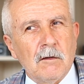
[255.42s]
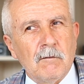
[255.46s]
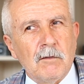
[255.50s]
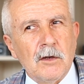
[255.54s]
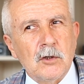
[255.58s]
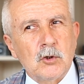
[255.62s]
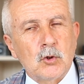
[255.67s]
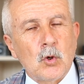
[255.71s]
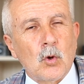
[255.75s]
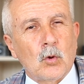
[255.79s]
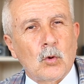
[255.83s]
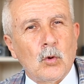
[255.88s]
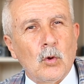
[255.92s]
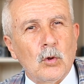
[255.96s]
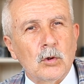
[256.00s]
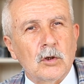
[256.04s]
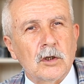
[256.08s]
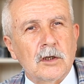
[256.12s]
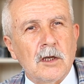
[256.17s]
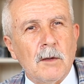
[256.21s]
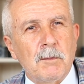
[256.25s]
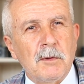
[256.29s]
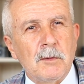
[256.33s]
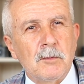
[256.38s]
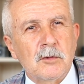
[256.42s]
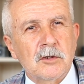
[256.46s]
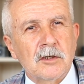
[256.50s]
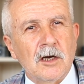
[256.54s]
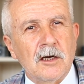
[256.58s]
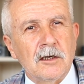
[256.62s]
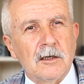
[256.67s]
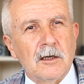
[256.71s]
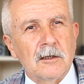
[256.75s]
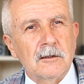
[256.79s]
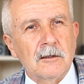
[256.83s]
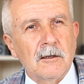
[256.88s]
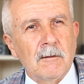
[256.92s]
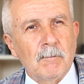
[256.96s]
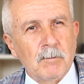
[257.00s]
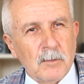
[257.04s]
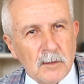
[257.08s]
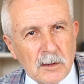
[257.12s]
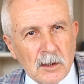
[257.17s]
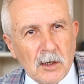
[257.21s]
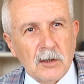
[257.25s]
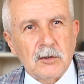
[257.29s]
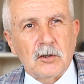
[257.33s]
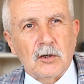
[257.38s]
Ve şok olduk hepimiz aynı anda.
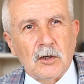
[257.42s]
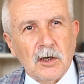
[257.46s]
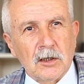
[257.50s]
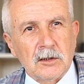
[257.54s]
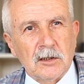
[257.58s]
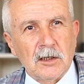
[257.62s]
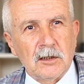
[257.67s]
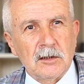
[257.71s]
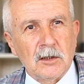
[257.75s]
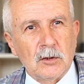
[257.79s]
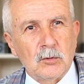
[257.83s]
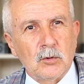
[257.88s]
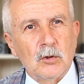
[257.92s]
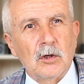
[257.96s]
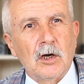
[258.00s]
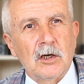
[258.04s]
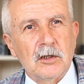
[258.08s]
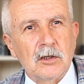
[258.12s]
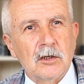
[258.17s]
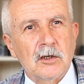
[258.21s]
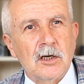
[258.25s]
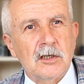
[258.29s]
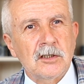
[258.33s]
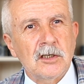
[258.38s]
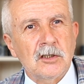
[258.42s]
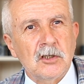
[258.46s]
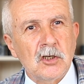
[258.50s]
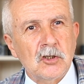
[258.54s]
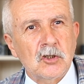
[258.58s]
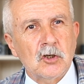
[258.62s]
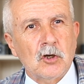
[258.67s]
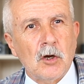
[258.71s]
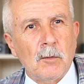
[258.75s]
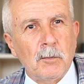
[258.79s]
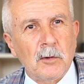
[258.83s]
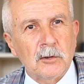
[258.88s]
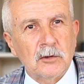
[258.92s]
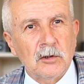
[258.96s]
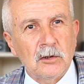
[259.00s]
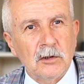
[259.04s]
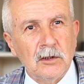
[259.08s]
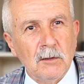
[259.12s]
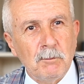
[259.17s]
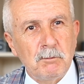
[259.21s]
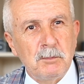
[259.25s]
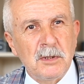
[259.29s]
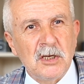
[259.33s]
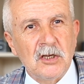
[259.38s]
Hakikaten de Günaydın gazetesi
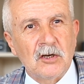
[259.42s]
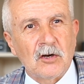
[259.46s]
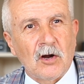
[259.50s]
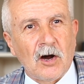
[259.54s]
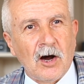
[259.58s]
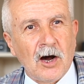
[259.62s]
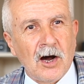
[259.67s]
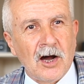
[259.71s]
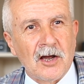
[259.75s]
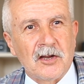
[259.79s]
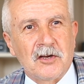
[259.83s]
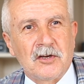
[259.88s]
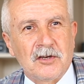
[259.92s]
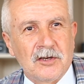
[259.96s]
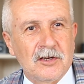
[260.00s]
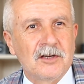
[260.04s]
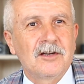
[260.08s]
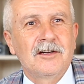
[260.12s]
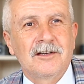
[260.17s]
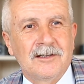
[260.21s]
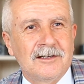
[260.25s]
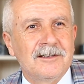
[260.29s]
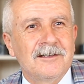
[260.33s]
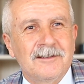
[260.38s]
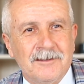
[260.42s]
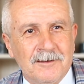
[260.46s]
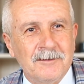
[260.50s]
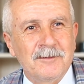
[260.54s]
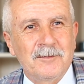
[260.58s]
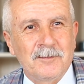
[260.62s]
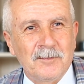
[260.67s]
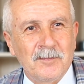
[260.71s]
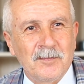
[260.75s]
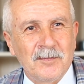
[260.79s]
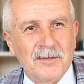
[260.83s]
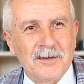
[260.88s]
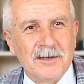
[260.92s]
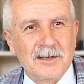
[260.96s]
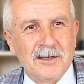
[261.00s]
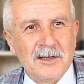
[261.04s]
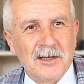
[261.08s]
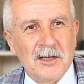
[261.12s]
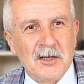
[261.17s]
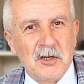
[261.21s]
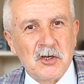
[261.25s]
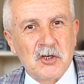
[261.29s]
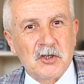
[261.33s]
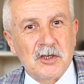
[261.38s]
kapatıldı bir ay.
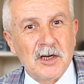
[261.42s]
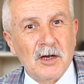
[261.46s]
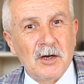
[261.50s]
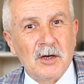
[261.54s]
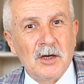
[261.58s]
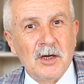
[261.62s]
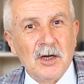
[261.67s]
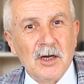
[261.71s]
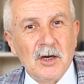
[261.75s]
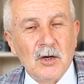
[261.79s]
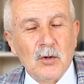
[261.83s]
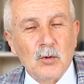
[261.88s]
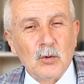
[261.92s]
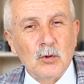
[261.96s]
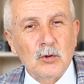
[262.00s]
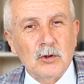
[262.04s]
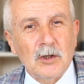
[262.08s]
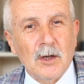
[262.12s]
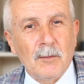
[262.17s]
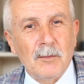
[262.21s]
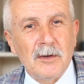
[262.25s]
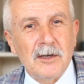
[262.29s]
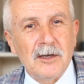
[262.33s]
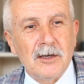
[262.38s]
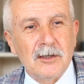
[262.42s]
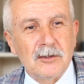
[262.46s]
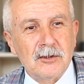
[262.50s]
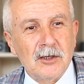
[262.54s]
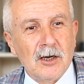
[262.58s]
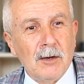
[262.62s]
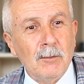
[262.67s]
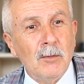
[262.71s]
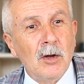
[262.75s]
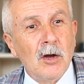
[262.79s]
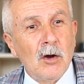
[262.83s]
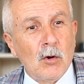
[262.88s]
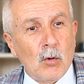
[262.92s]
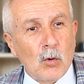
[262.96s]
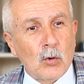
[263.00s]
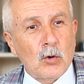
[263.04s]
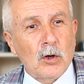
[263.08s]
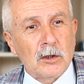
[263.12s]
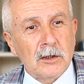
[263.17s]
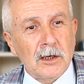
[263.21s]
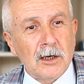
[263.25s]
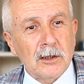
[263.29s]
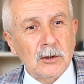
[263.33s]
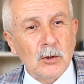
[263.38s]
İşte unutamayacağım. O
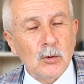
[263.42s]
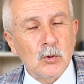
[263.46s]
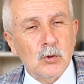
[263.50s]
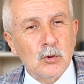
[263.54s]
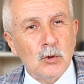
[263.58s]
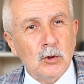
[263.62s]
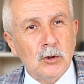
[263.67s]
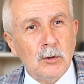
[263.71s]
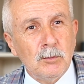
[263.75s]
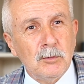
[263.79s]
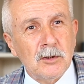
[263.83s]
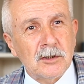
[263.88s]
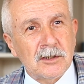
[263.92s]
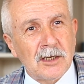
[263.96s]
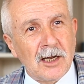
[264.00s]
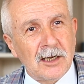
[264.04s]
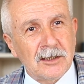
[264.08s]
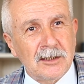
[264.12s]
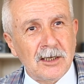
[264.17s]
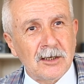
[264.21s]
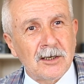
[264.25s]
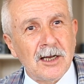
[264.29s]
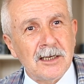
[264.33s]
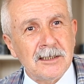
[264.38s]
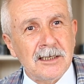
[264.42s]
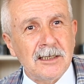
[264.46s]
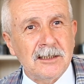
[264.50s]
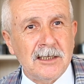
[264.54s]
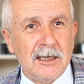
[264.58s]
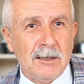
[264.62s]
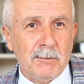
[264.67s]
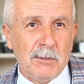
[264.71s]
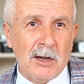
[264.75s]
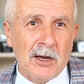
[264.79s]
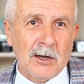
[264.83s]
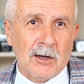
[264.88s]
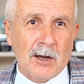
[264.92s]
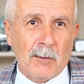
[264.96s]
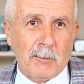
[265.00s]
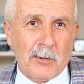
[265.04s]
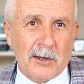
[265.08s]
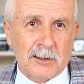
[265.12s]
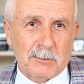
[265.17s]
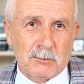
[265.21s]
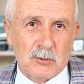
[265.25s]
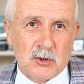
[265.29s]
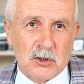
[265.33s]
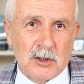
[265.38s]
kadar da üzüldüm ki sanki gazeteyi ben
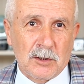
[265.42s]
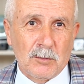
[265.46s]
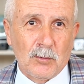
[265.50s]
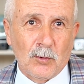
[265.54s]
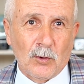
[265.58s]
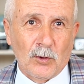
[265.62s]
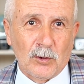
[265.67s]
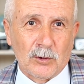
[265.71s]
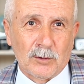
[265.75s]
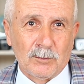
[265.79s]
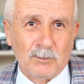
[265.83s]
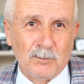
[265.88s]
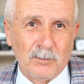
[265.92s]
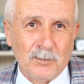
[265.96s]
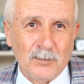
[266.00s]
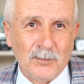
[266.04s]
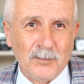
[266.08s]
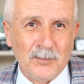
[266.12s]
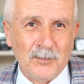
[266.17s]
kapatmış gibi oldum.